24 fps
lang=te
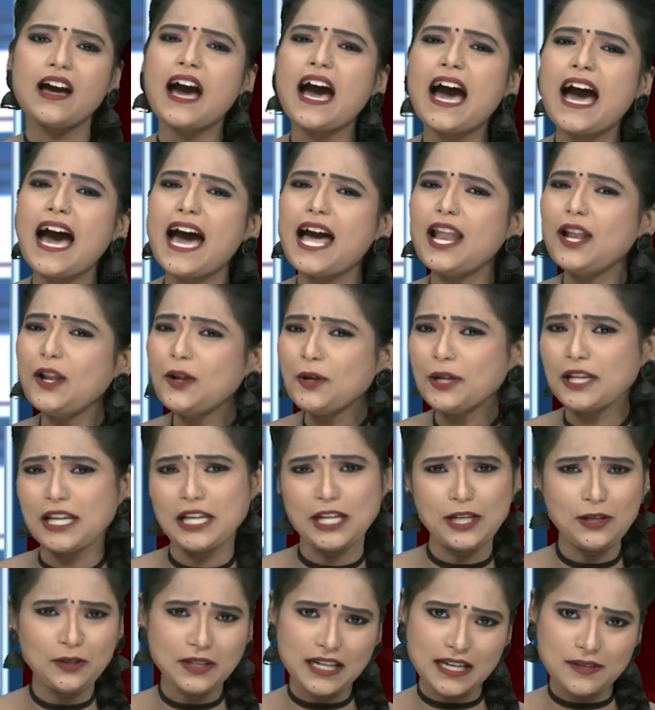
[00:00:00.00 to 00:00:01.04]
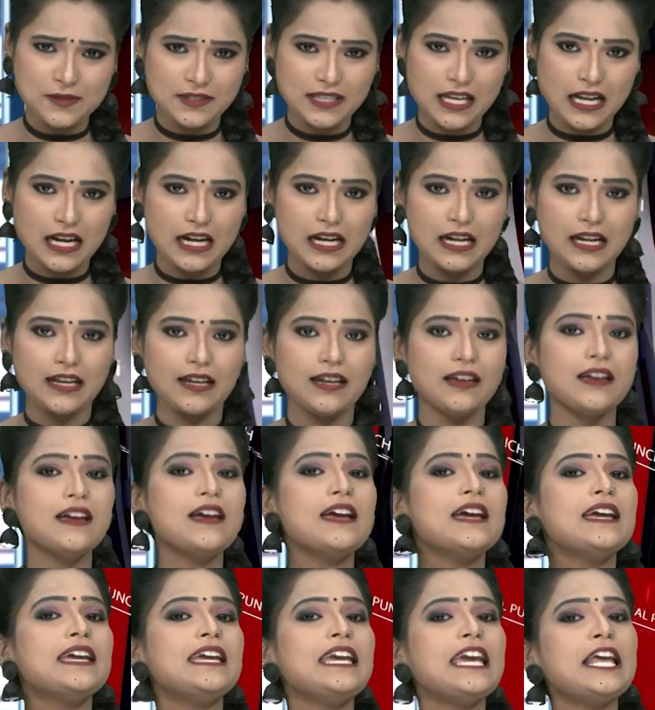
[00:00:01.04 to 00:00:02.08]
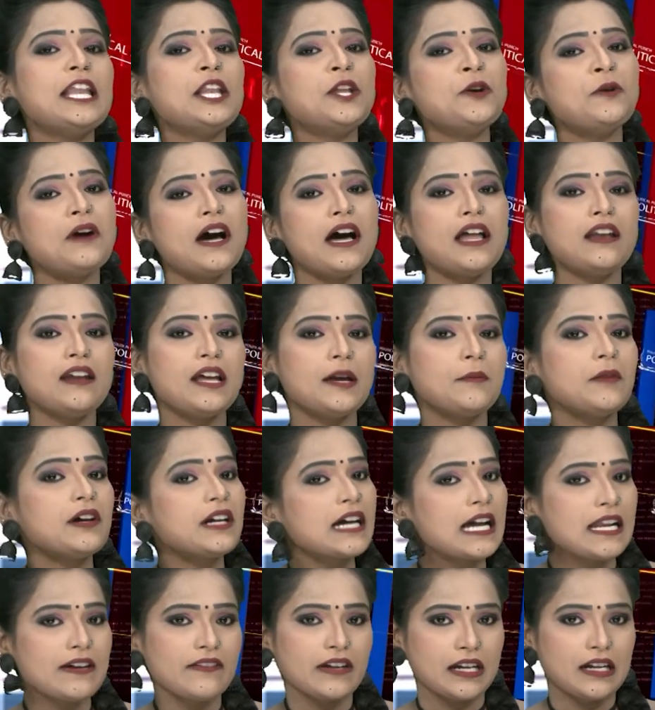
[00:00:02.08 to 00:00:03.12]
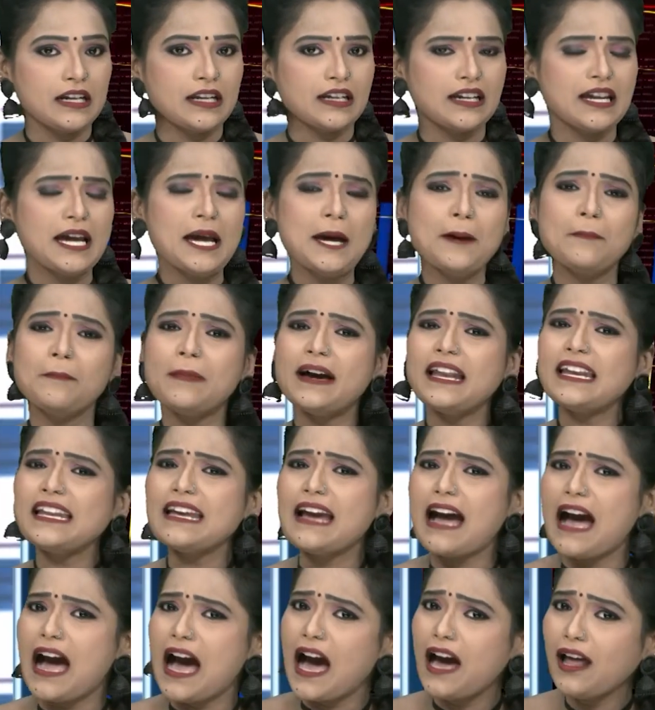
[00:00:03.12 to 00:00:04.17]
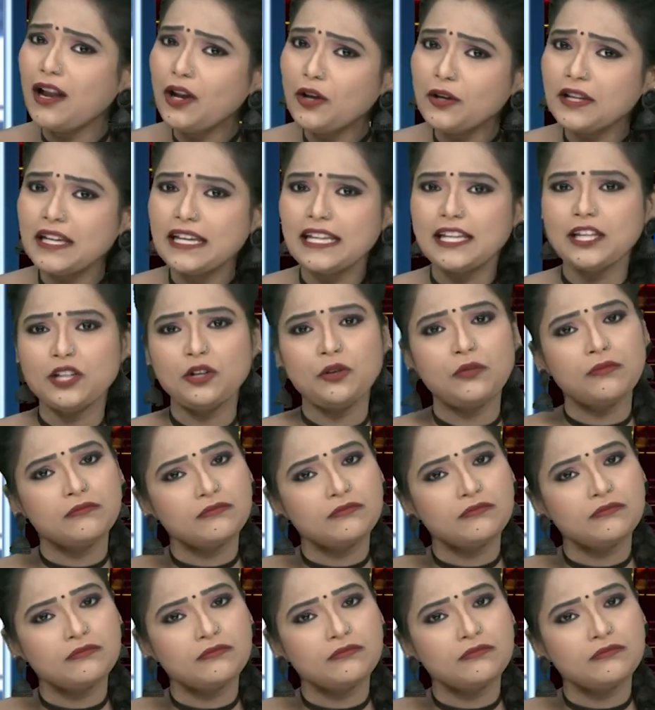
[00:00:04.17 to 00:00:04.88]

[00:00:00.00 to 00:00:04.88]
వాళ్ళు వీళ్ళు కలుస్తారండి వీళ్ళు వాళ్ళేమో కలవరండి మళ్ళీ వాళ్ళు వీళ్ళు